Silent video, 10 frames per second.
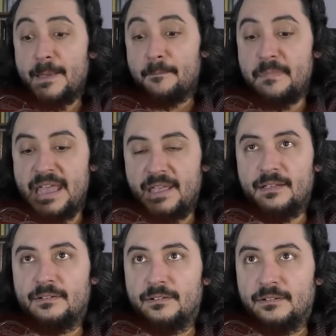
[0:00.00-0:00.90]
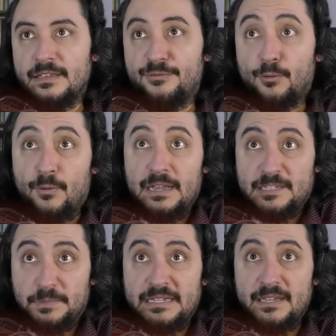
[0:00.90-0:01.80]
Mais il faut
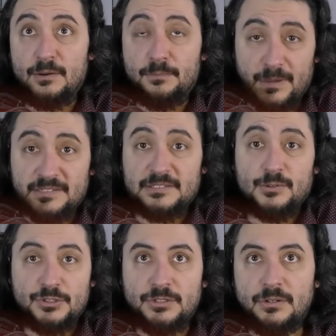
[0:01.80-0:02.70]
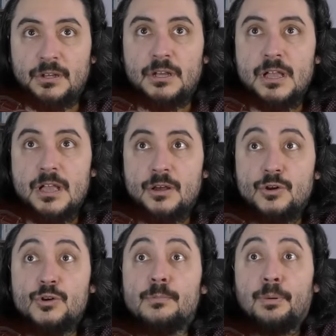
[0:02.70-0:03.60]
expliquer, présenter aux gens
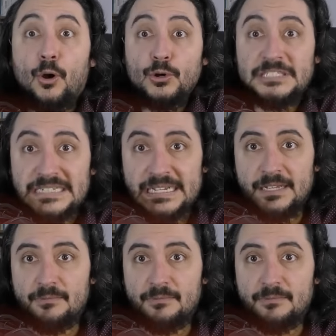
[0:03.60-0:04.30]
le projet.